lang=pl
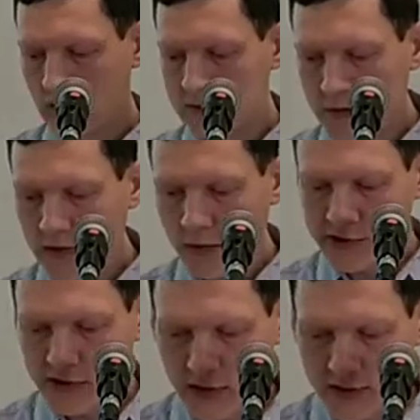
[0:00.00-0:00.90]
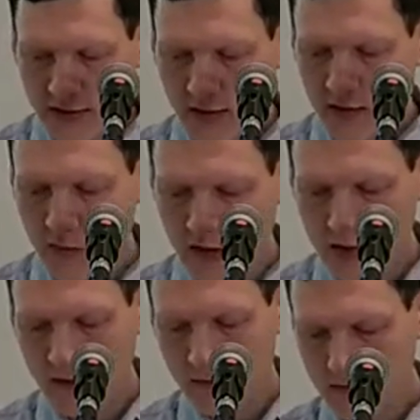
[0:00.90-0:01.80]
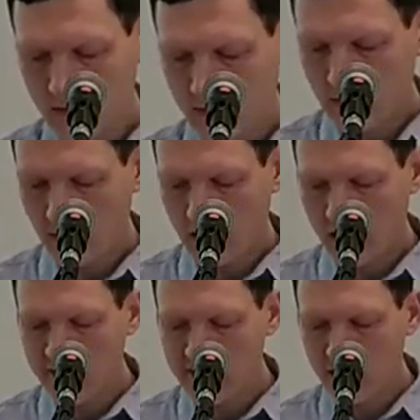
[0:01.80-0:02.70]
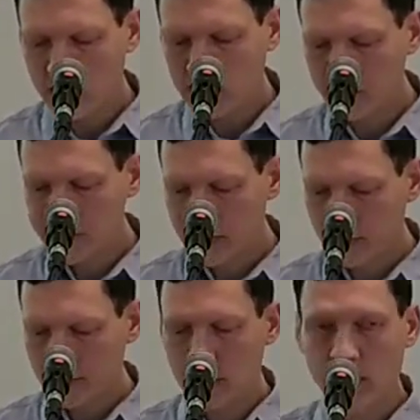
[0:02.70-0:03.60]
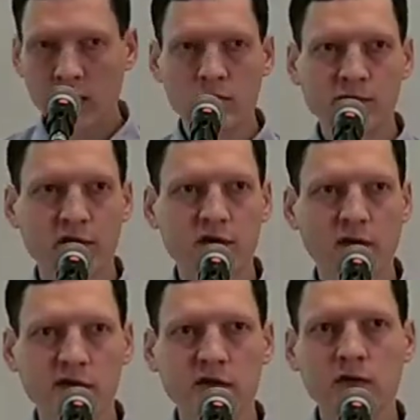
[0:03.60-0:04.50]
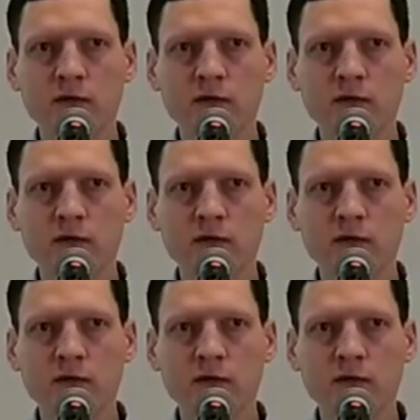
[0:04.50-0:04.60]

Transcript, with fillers: I spełnia uczynki takie jak pierwej. A jeżeli nie, to przyjdę do ciebie i duszę świecznik